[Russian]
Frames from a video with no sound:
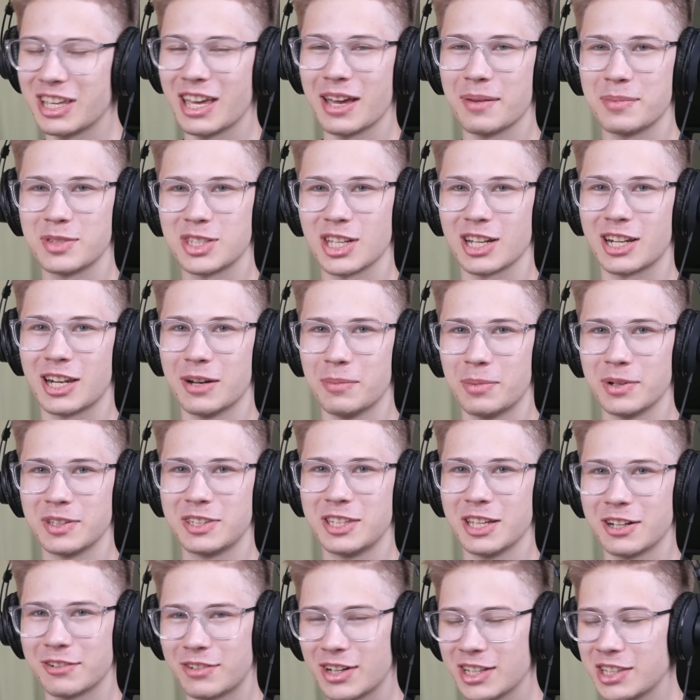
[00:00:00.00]
не обязательно
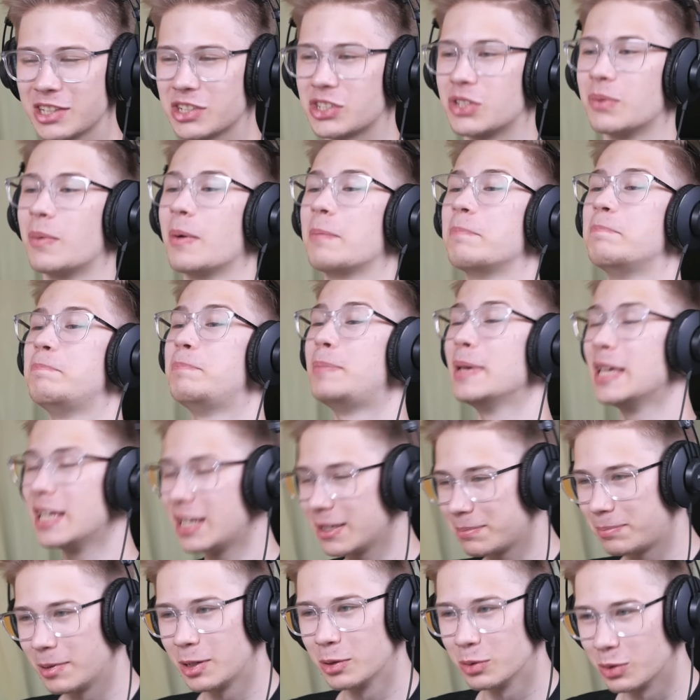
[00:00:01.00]
быть нирваной, чтобы
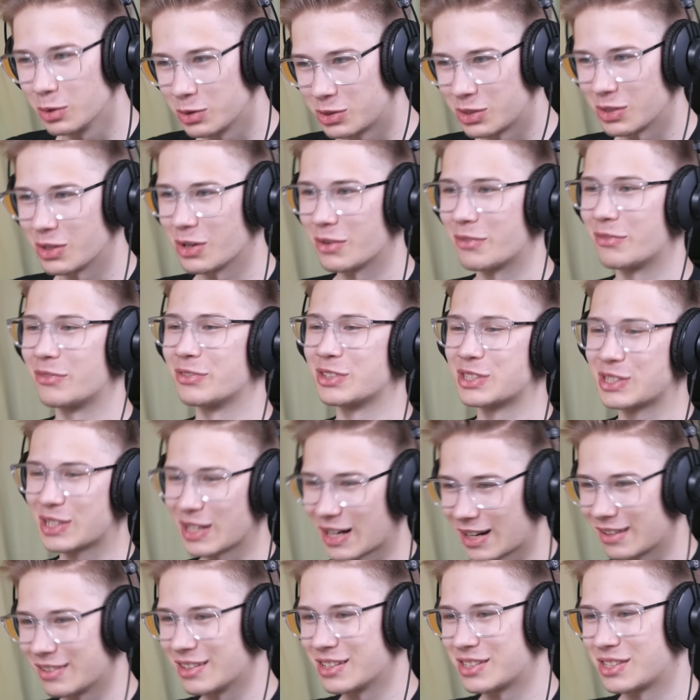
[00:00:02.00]
переплюнуть ее в
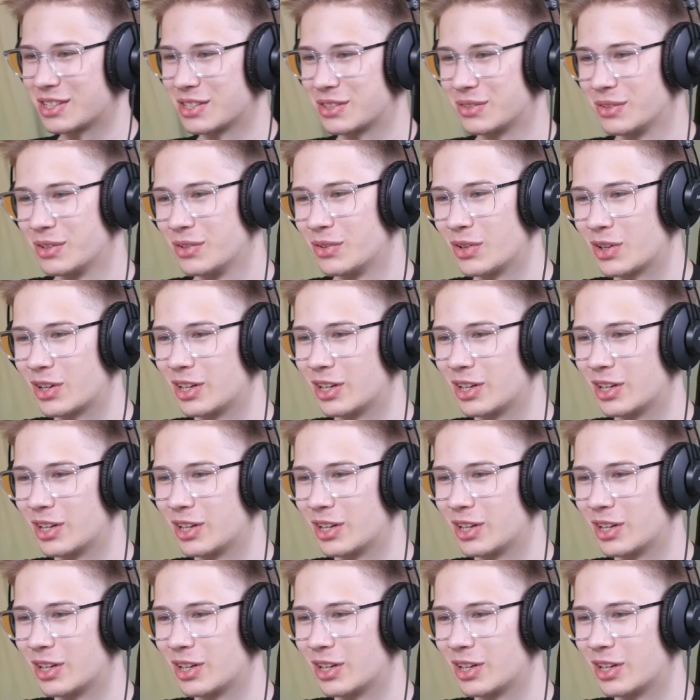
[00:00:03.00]
странности своего